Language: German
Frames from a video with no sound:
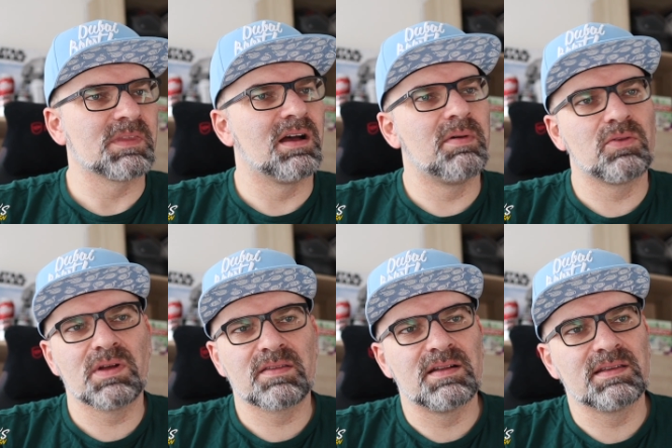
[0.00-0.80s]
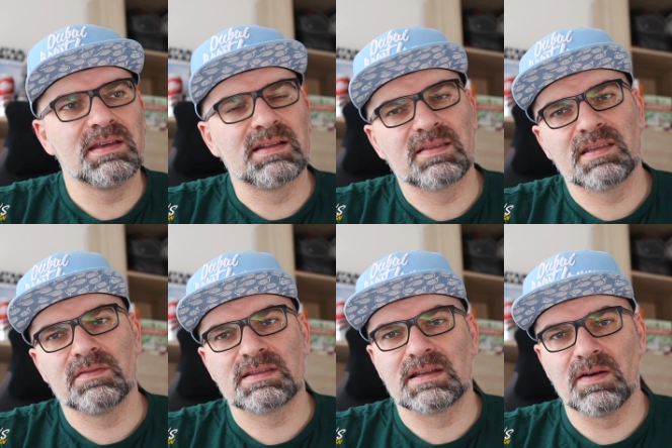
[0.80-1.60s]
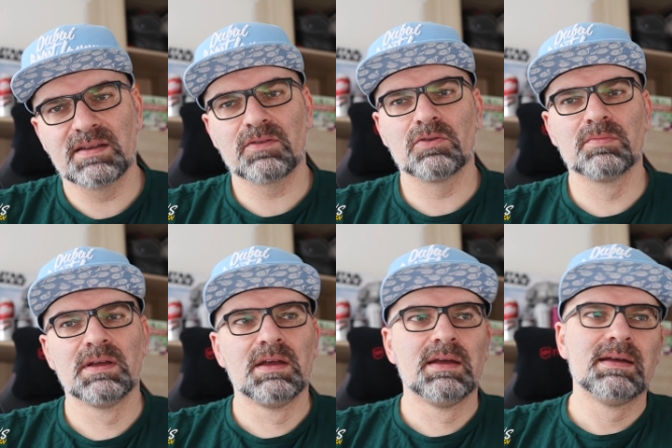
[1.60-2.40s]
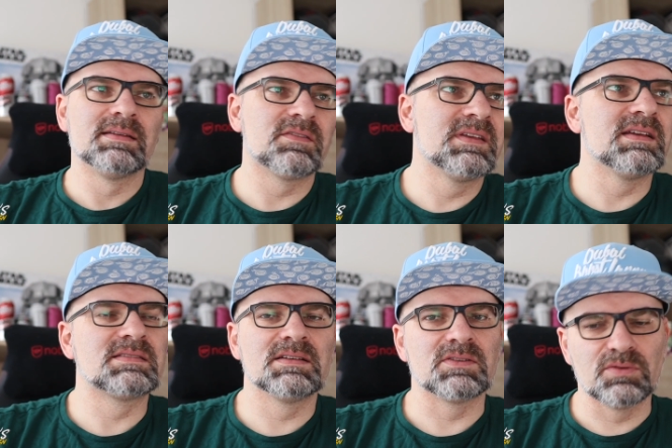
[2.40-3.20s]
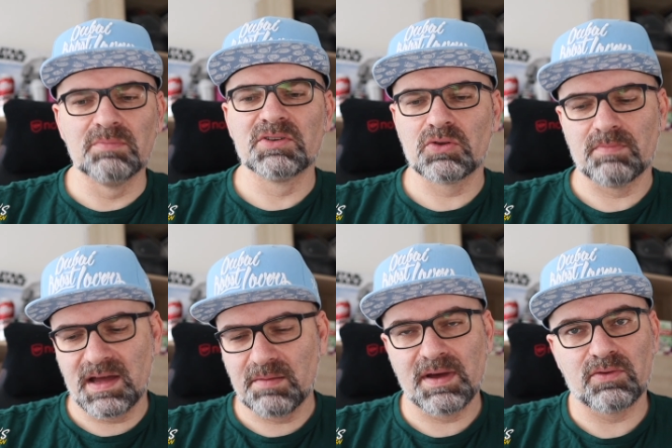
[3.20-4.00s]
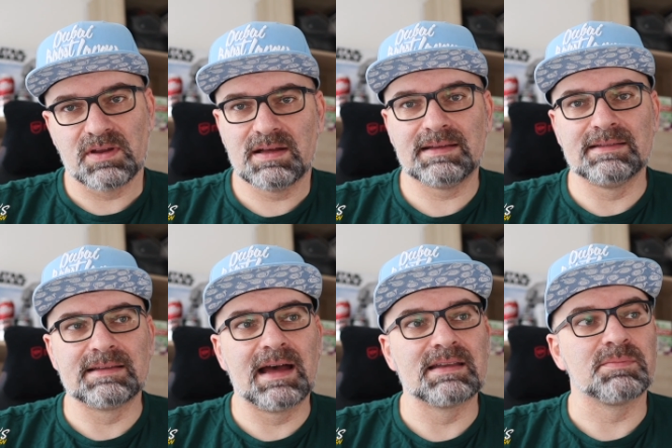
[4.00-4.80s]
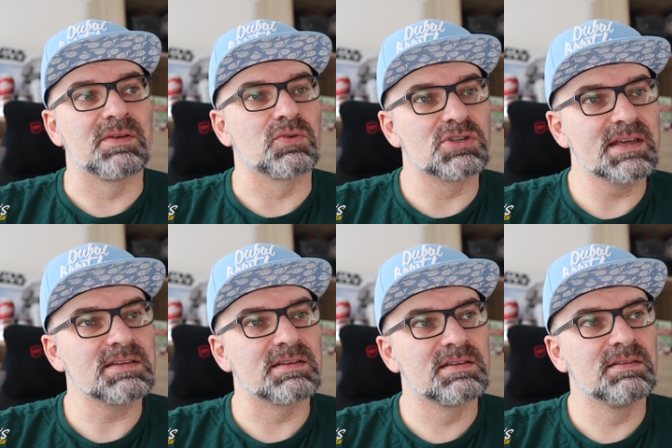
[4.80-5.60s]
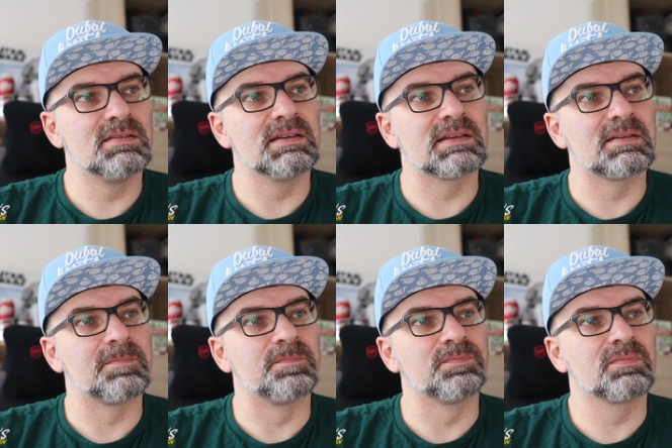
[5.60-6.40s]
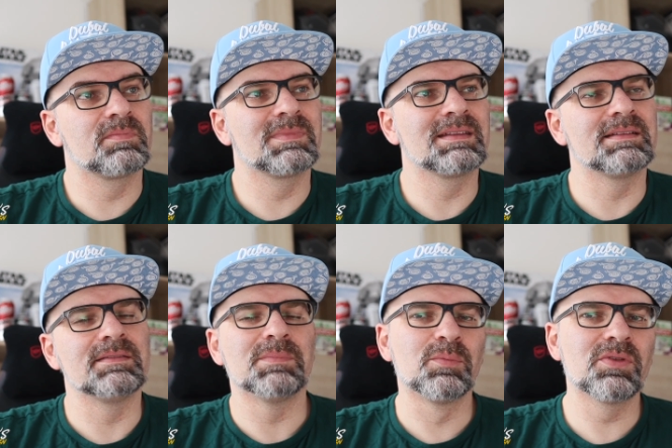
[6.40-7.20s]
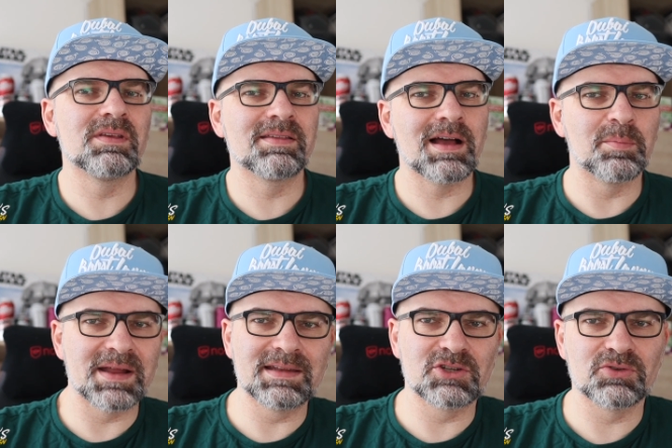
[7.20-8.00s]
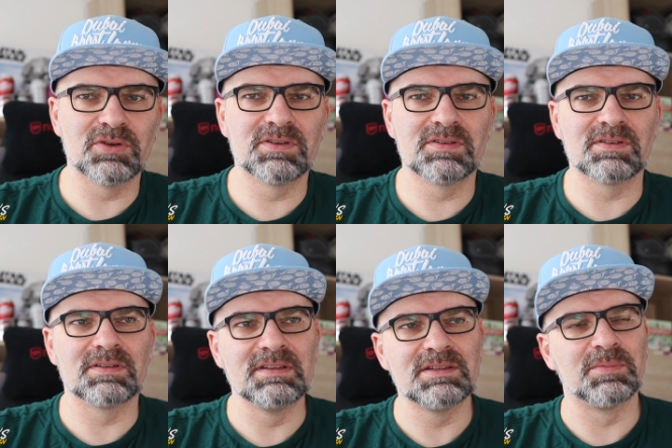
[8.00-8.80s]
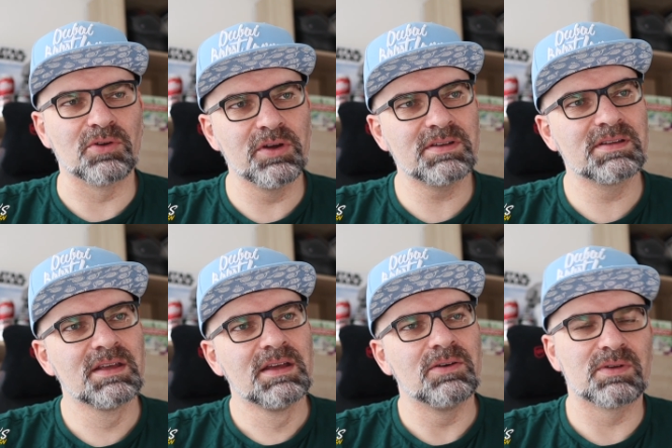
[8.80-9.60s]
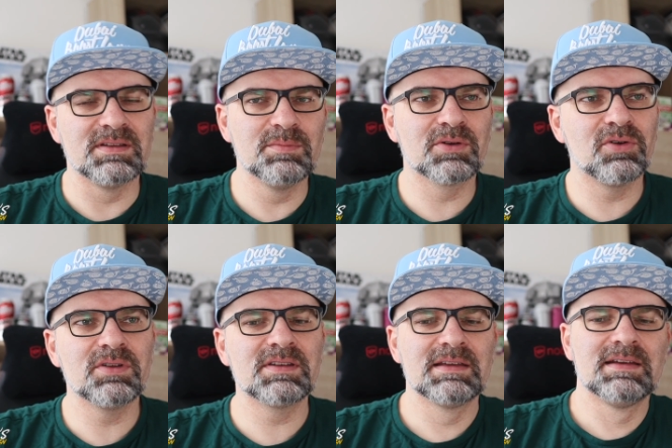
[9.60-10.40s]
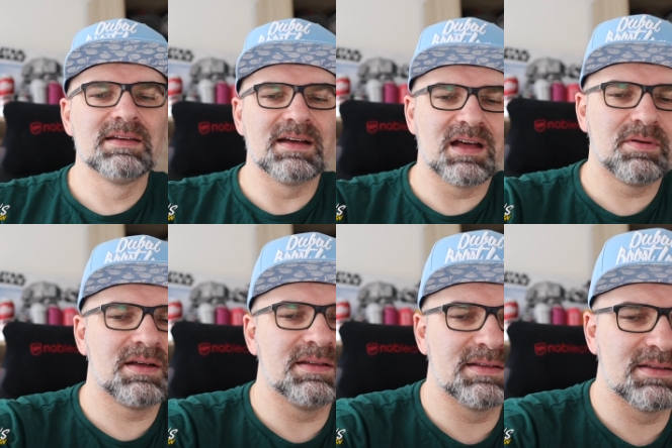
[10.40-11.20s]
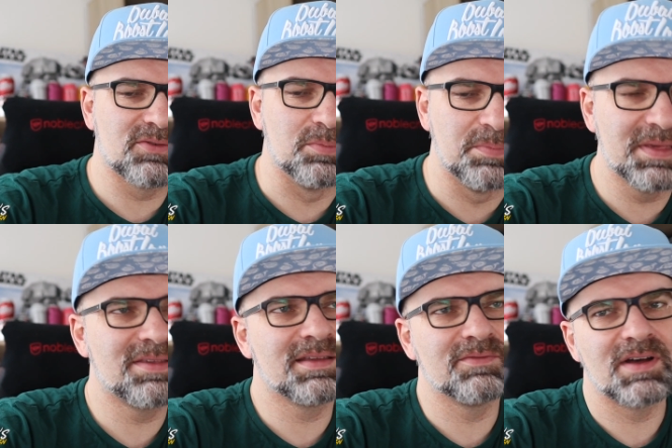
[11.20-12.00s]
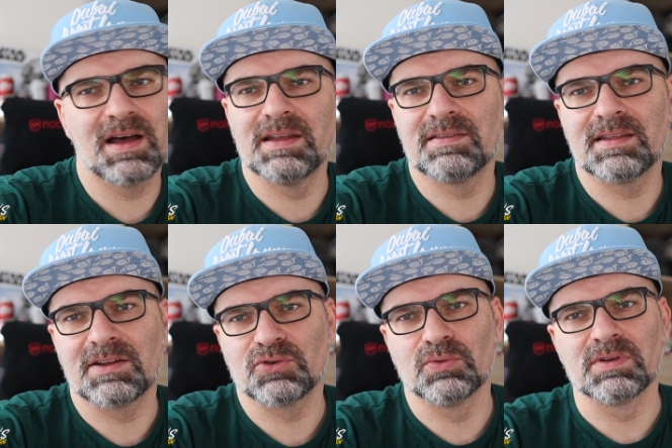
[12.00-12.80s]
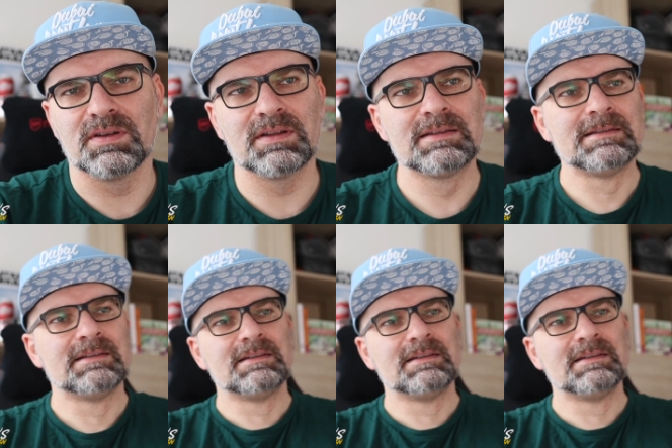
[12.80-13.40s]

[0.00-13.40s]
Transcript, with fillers: Aber so kann es halt gehen. Letztes Jahr war es genau andersrum. Deswegen ist eine gesunde Mischung meiner Meinung nach äh, gar nicht mal so schlecht. Ne? Ähm, man muss nicht sagen, breit gesteuert, äh, nicht bereut oder nie bereut, aber äh, so ein bisschen Wahrheit ist ja da schon drin. Ne?